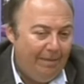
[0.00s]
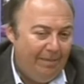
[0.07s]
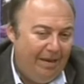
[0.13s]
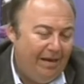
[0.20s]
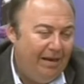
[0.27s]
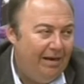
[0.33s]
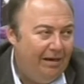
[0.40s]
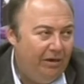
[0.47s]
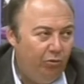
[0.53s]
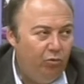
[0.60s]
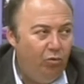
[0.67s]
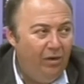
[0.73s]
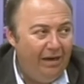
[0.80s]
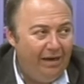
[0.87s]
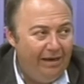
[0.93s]
pesca, a la
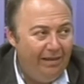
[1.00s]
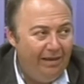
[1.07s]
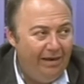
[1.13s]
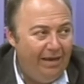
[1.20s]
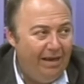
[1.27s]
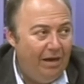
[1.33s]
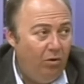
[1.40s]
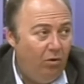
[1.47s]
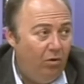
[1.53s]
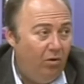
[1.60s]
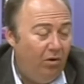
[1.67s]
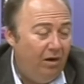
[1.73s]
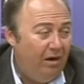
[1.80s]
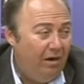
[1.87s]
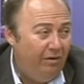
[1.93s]
agricultura, a la ganadería,
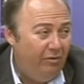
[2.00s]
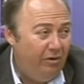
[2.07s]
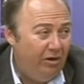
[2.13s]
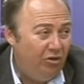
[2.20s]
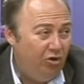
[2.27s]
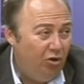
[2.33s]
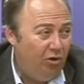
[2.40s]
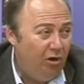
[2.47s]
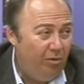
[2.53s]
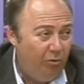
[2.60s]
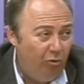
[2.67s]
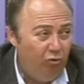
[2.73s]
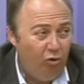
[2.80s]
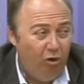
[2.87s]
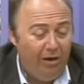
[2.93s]
o a la elaboración, a los
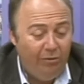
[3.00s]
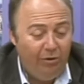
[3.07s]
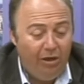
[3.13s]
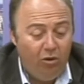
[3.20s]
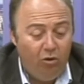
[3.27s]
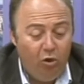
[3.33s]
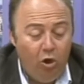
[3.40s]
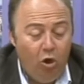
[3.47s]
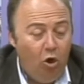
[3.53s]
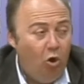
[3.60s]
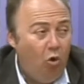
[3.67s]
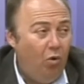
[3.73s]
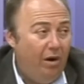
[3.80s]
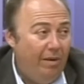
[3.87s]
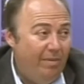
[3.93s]
productos elaborados,
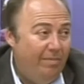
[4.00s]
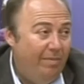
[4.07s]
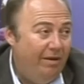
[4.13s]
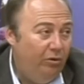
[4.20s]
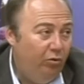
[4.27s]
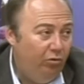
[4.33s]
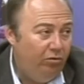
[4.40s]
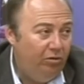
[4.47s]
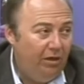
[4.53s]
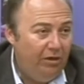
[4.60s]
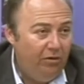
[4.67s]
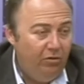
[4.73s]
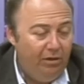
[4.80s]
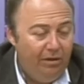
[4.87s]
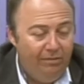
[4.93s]
o a la misma industria,
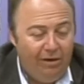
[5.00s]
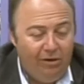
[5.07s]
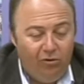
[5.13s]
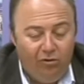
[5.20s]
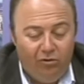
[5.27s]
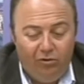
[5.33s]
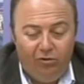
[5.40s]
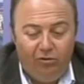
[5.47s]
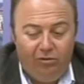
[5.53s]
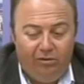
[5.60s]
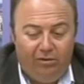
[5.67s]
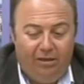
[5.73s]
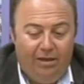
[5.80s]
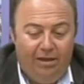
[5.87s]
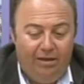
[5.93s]
¿no? Hay bancos
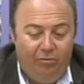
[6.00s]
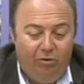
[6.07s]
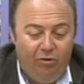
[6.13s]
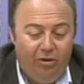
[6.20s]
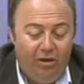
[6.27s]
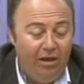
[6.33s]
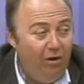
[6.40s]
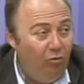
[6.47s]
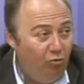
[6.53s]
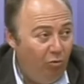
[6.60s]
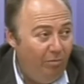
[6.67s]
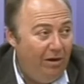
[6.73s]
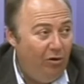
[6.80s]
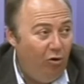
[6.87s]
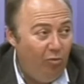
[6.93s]
que, bueno, hay
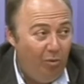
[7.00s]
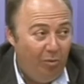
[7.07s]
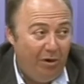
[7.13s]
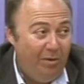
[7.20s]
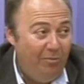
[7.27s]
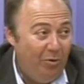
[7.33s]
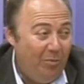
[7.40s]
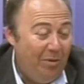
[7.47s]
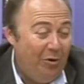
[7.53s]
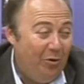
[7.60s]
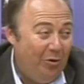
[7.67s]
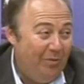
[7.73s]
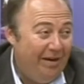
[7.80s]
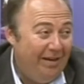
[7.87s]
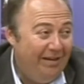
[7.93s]
algunos bancos, como por ejemplo el banco
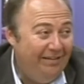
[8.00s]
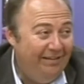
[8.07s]
de Bank